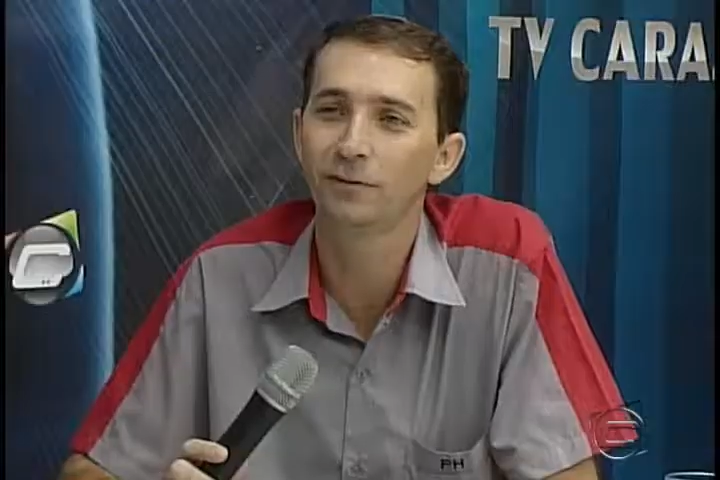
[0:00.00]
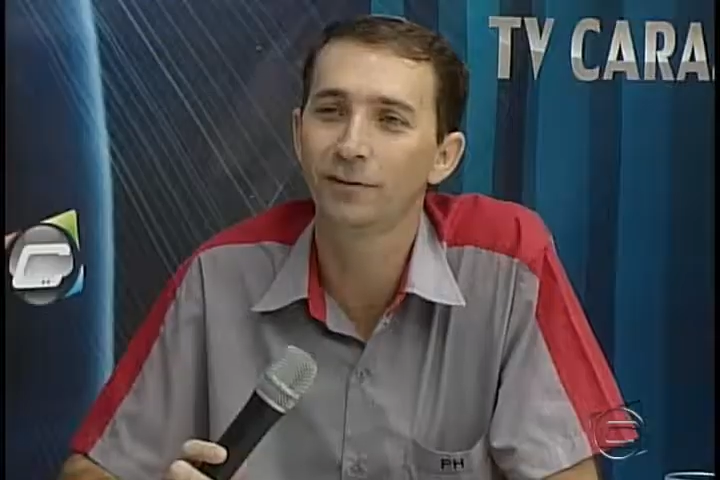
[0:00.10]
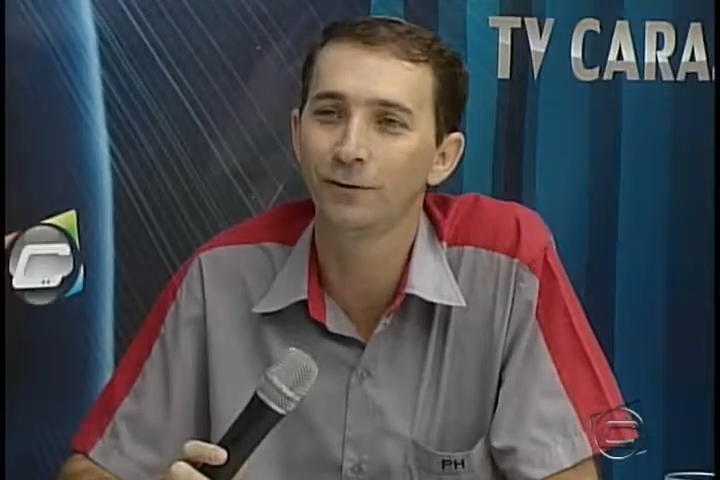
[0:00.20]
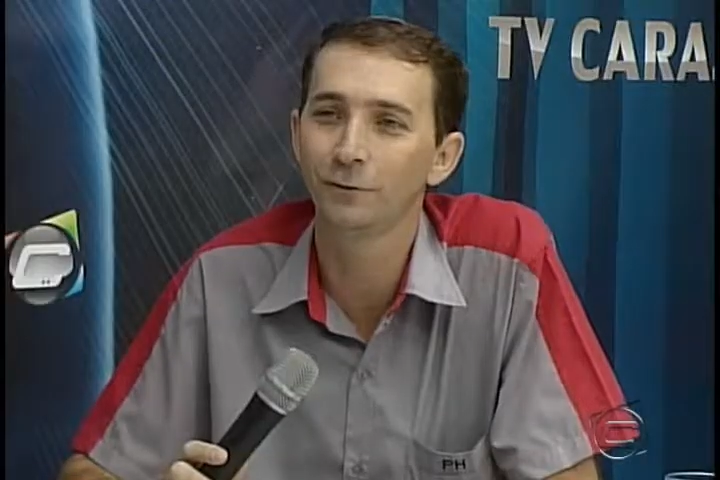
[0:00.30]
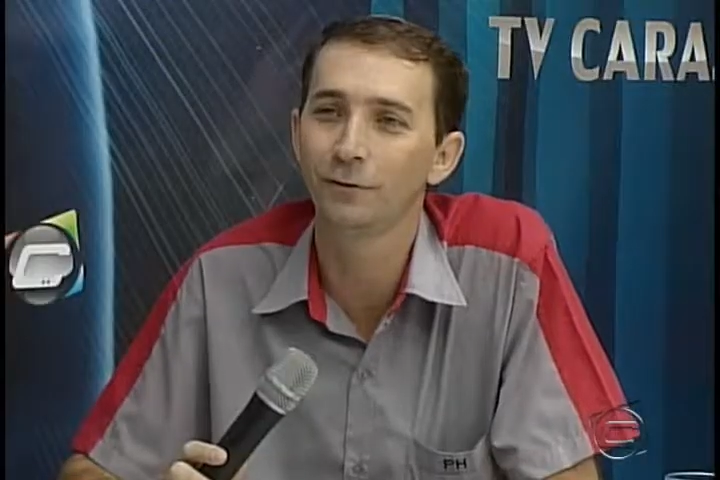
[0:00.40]

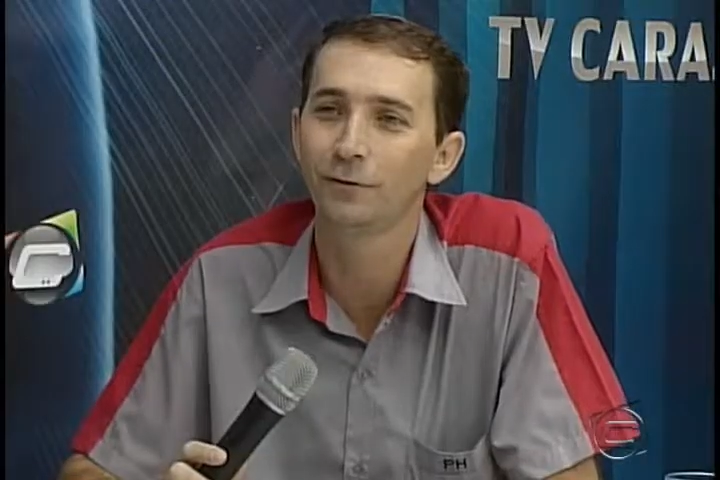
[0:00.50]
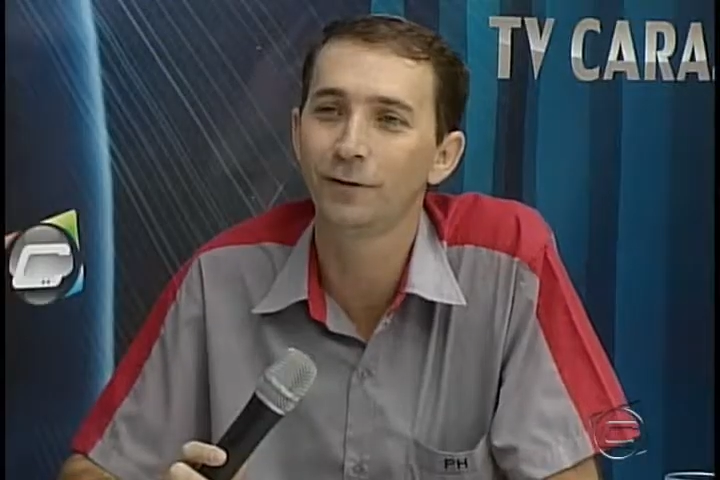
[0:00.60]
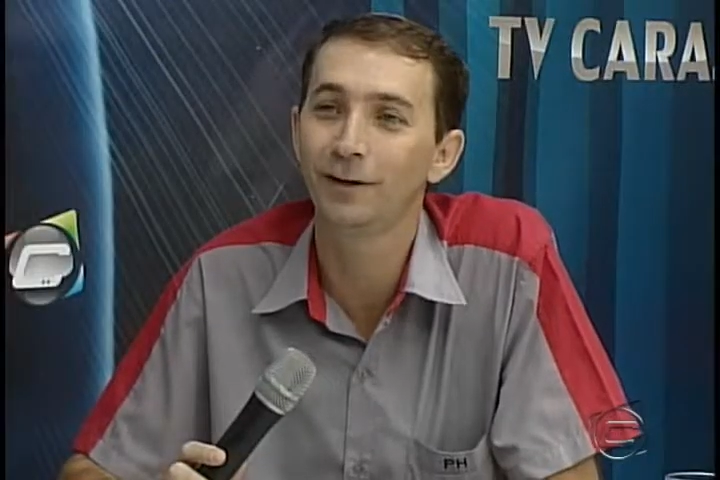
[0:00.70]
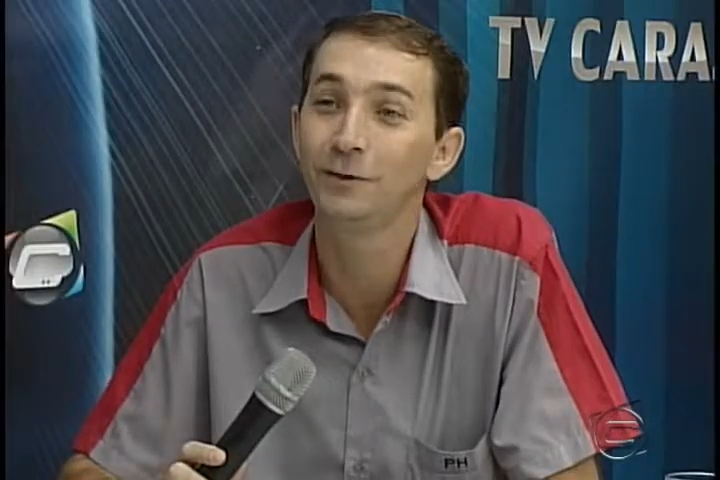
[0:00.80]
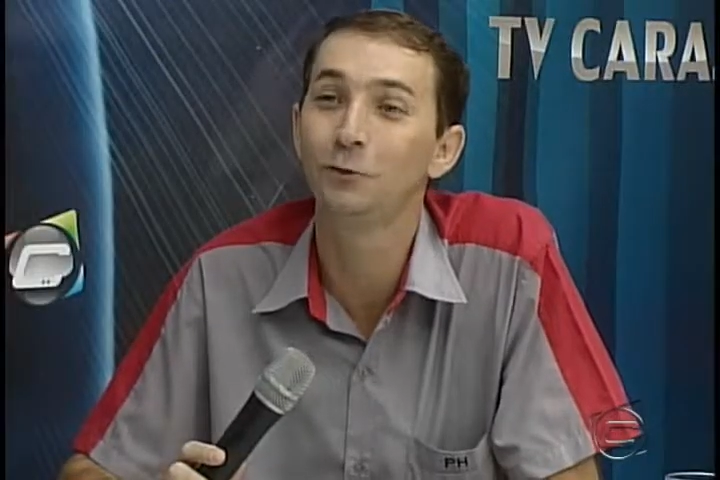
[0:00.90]
precisão do,
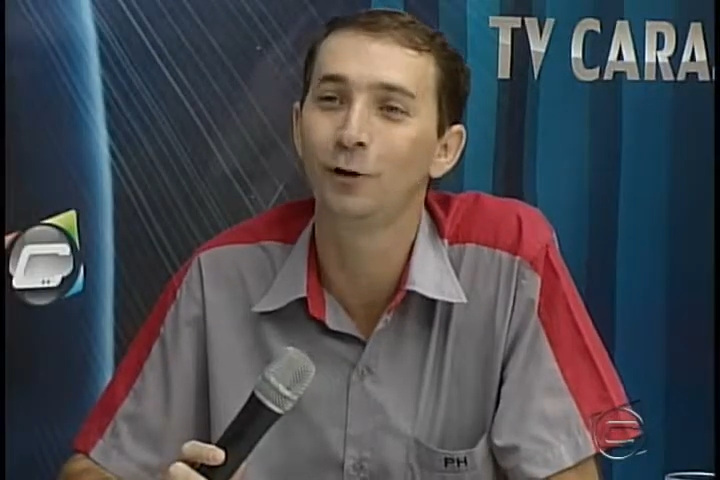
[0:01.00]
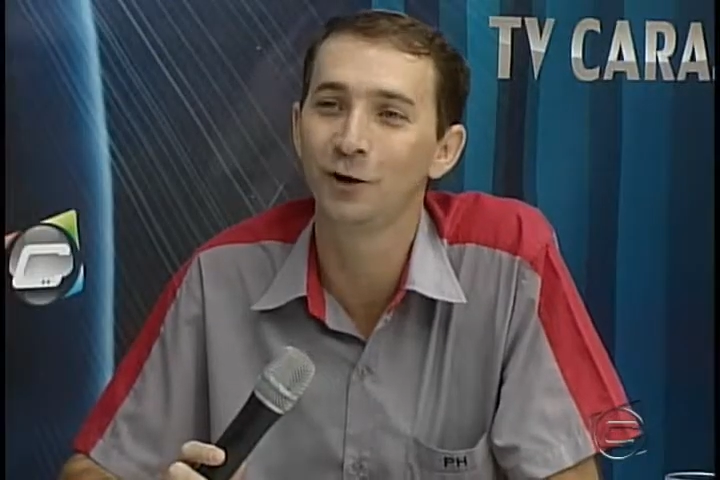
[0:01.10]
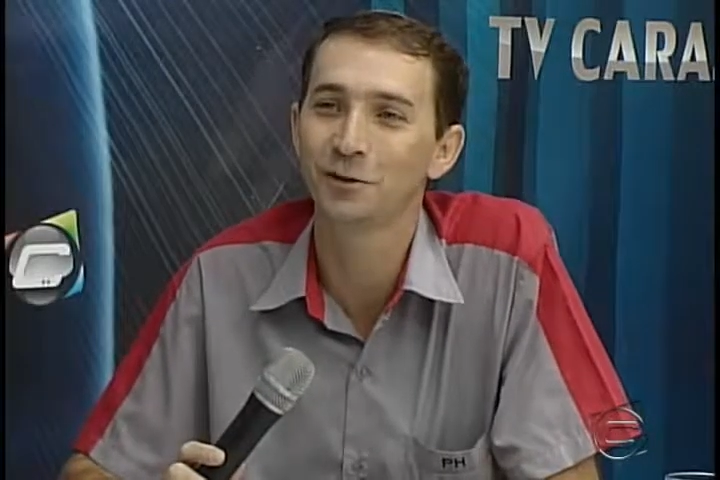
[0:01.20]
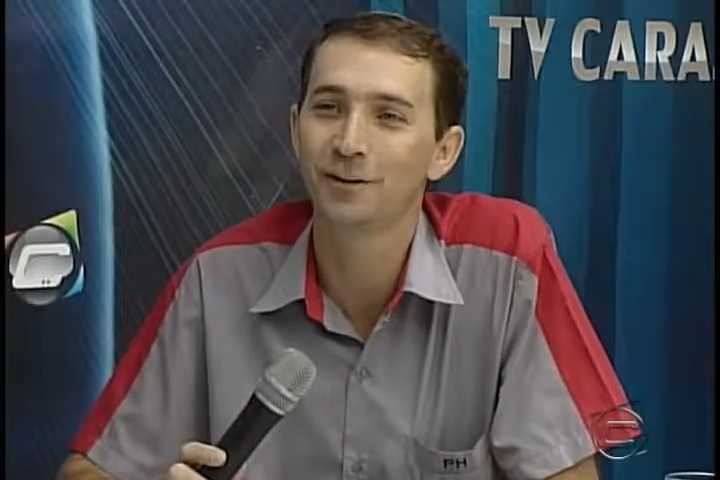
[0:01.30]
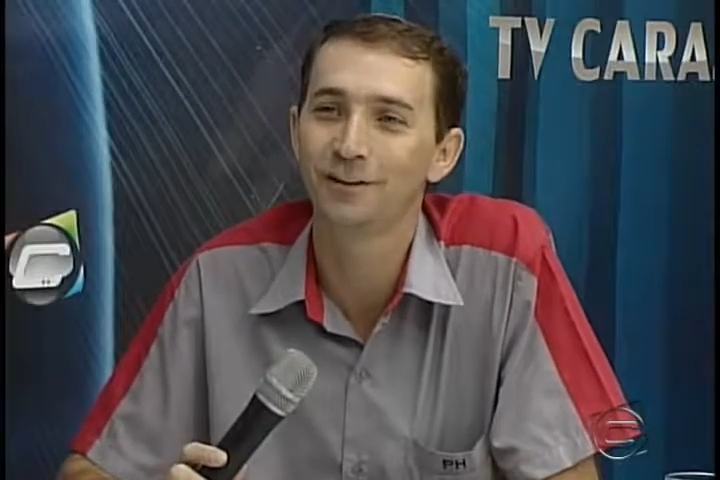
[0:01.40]
da New
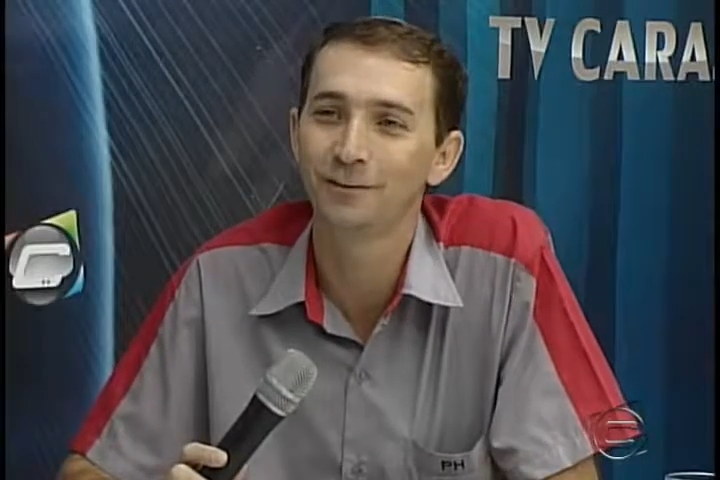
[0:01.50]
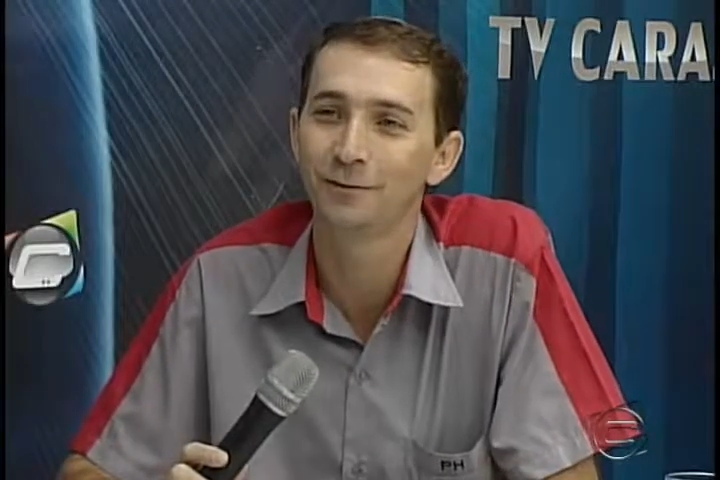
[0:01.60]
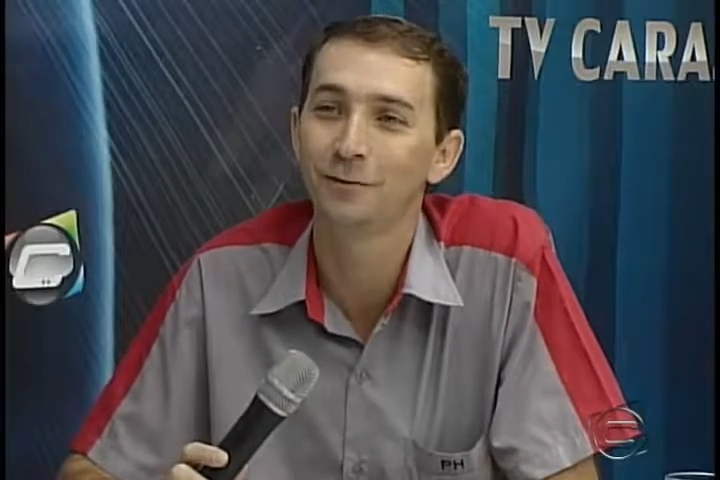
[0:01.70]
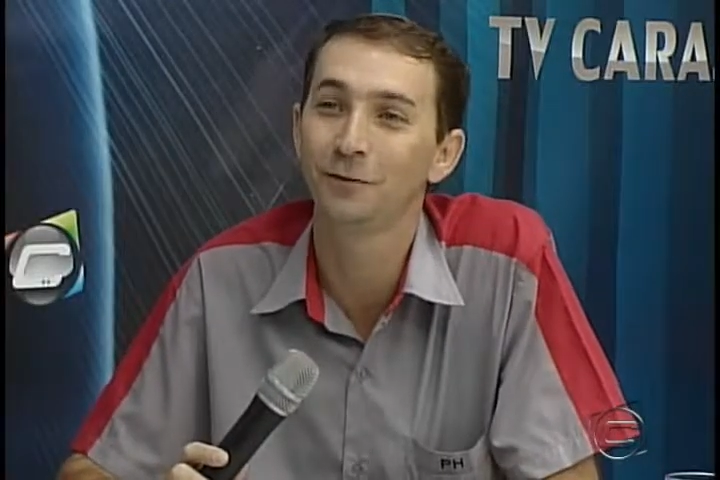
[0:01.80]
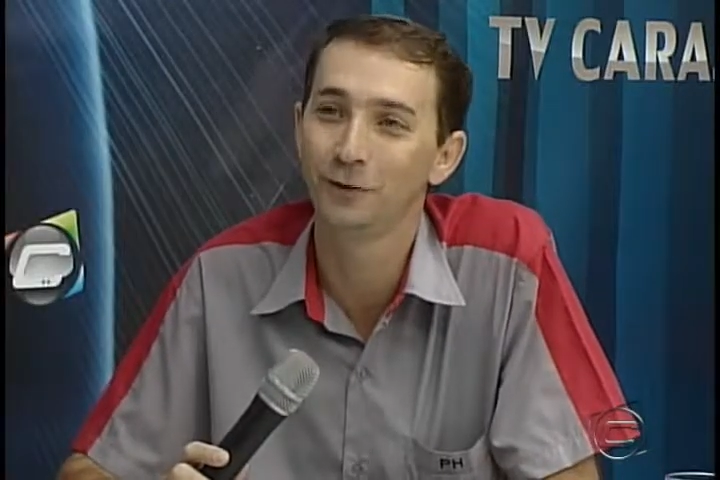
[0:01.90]
Ótica,
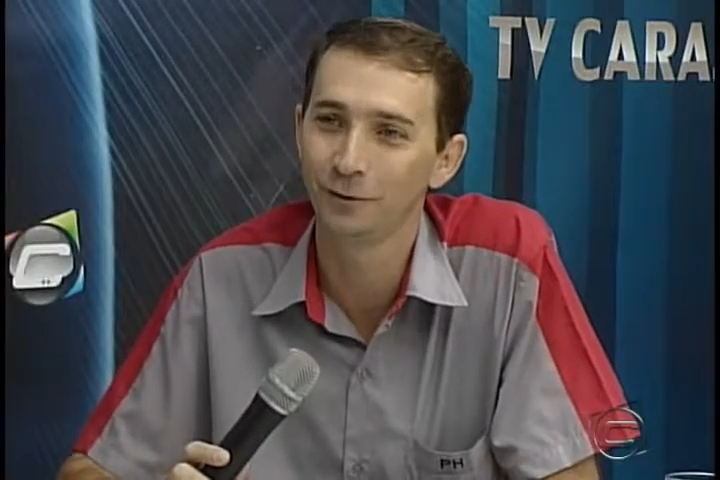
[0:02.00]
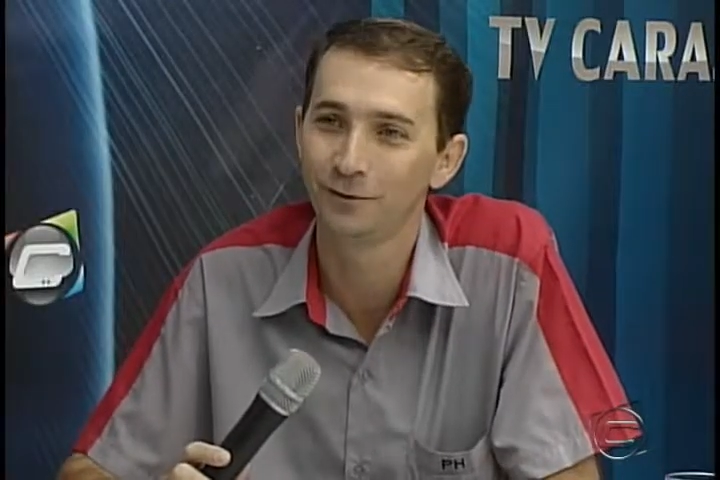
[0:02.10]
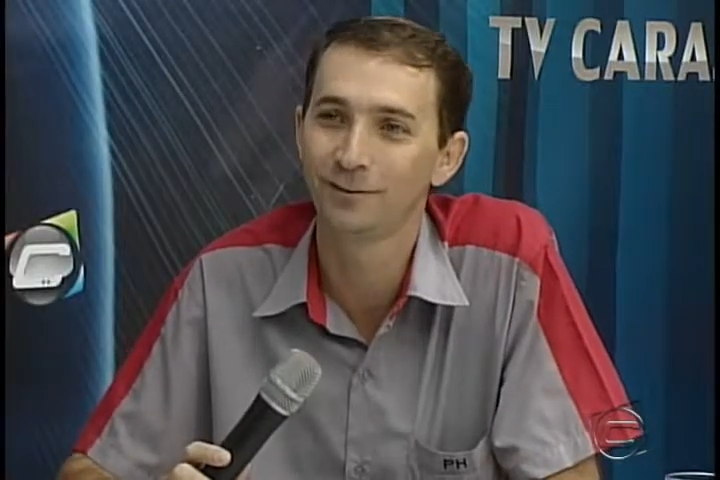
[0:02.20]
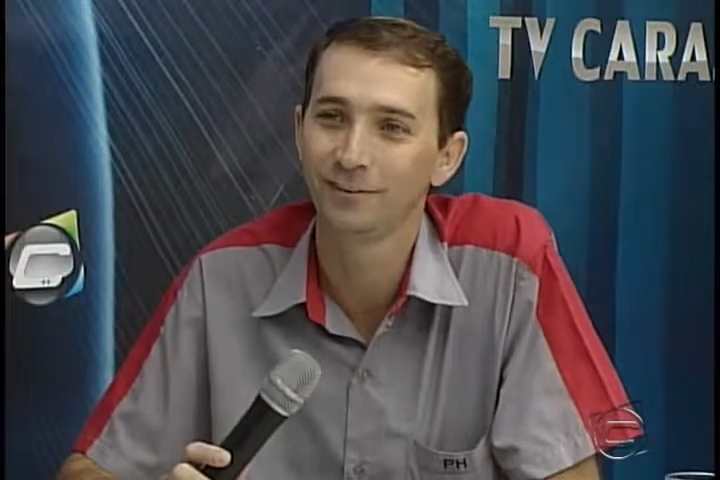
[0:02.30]
do seu Newton.